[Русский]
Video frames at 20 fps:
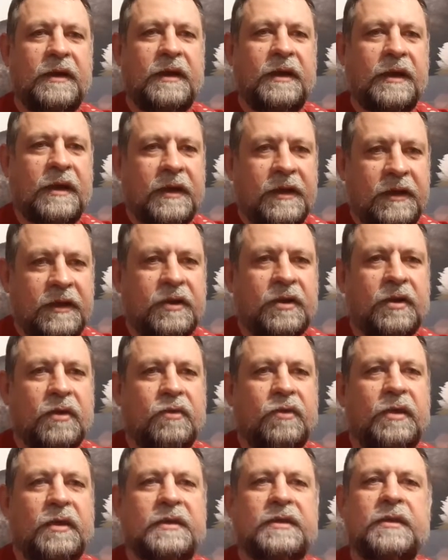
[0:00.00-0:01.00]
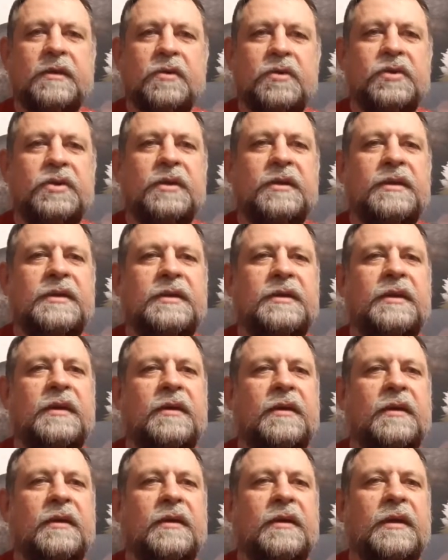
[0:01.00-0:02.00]
И они трудятся очень
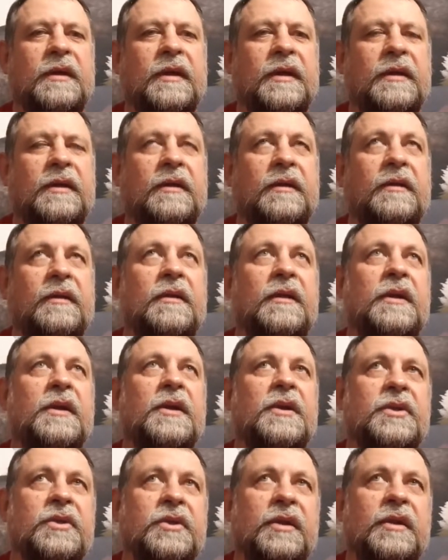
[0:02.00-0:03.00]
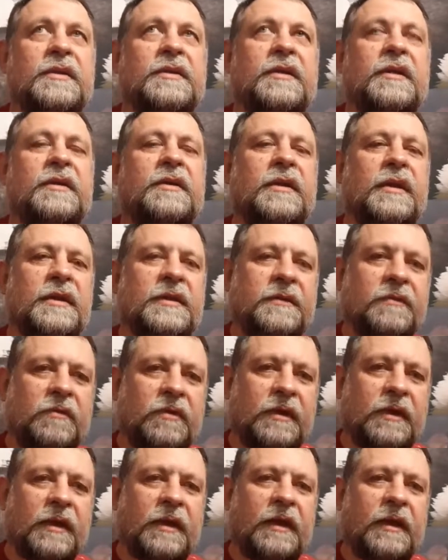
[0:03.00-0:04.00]
сильно, и они, через них
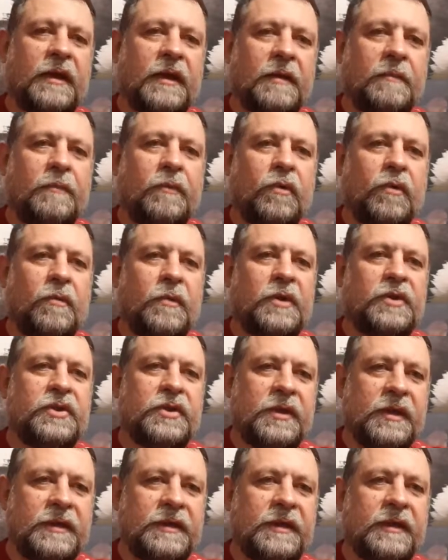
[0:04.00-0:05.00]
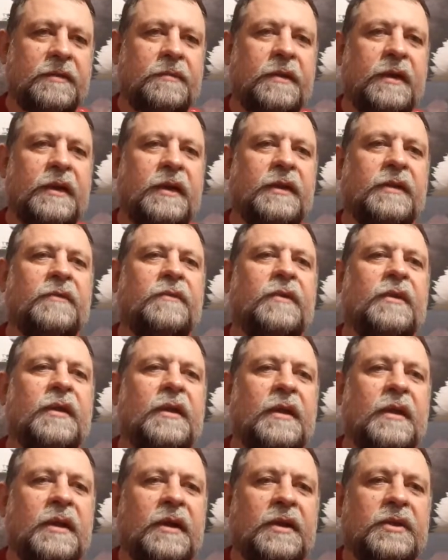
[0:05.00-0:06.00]
действует реальная помощь, через их молитвы,
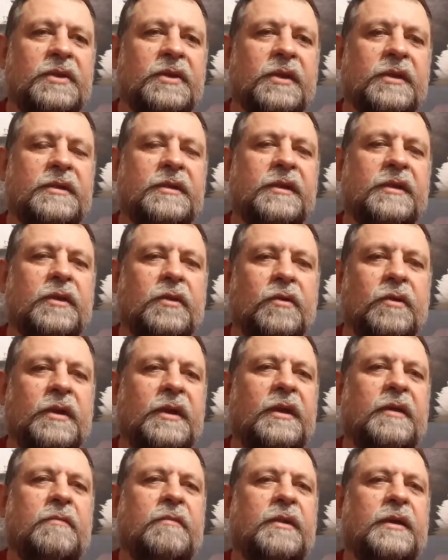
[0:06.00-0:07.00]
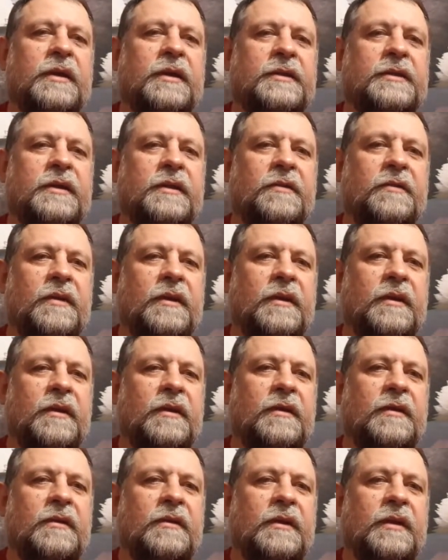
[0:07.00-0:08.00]
через их другие
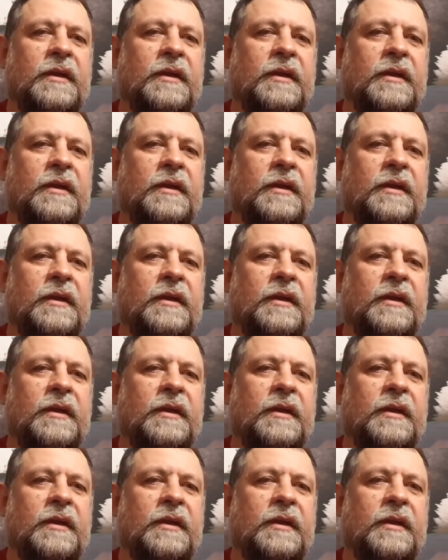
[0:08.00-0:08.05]
благословения.